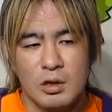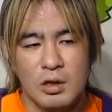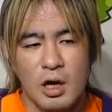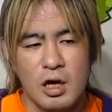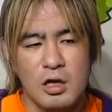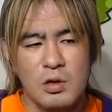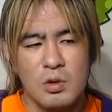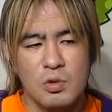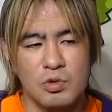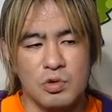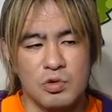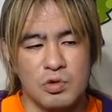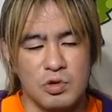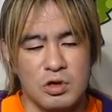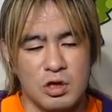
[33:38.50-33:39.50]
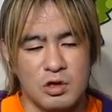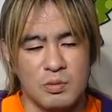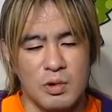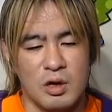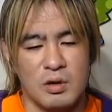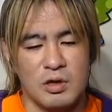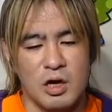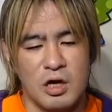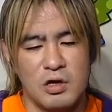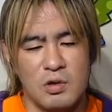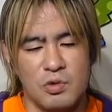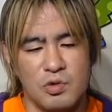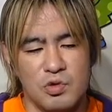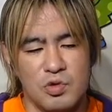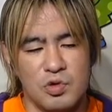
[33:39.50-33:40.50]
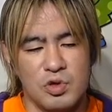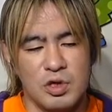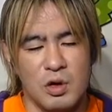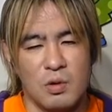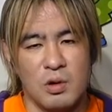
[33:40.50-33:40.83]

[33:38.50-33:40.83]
大日本のジュニアの場合は大日本のジュニア